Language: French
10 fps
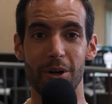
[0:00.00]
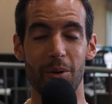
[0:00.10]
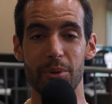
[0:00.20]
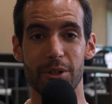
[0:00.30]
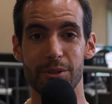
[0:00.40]

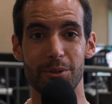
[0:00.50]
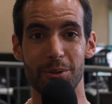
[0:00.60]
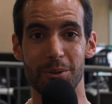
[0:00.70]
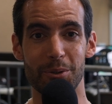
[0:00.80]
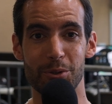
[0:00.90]
L'ambiance
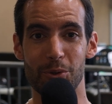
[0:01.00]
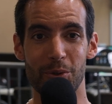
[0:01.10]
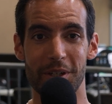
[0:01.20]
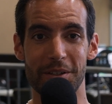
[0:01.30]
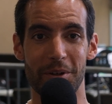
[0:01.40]
de, ce
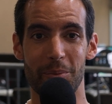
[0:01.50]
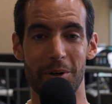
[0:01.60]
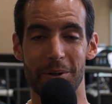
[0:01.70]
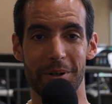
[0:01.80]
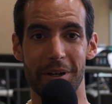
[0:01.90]
tournoi était
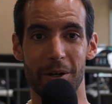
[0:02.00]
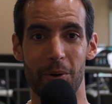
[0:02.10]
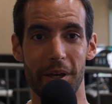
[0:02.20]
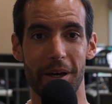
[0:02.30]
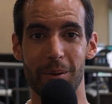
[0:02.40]
vraiment euh,
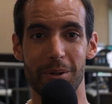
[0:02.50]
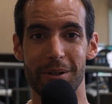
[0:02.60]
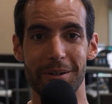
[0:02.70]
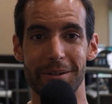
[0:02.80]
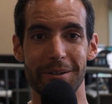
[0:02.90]

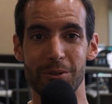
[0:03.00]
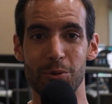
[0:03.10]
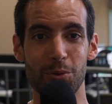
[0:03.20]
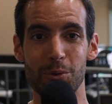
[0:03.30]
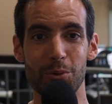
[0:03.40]
incroyable.
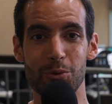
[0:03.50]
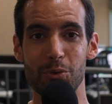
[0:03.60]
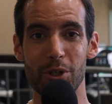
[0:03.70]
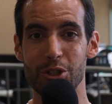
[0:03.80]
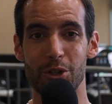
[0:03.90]
tous
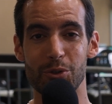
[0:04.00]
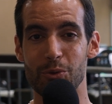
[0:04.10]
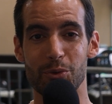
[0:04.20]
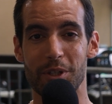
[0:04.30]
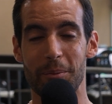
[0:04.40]
les gens
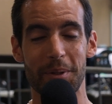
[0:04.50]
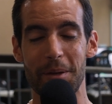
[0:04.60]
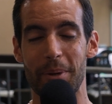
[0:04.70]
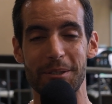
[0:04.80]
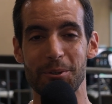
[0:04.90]
sont tous
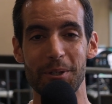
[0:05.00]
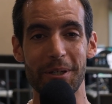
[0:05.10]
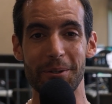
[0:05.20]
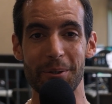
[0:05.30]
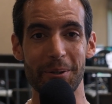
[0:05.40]
des,
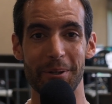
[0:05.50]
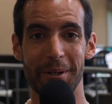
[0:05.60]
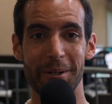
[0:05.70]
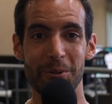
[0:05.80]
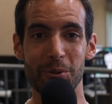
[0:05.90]
passionnés de,
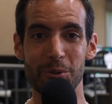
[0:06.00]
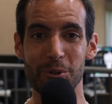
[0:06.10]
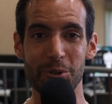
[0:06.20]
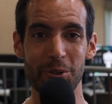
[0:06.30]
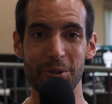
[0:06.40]

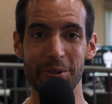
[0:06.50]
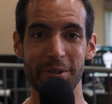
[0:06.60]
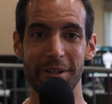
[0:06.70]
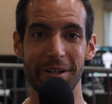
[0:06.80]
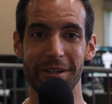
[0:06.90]
ce
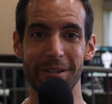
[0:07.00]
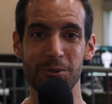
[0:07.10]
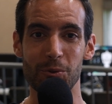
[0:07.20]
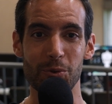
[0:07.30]
jeu, sont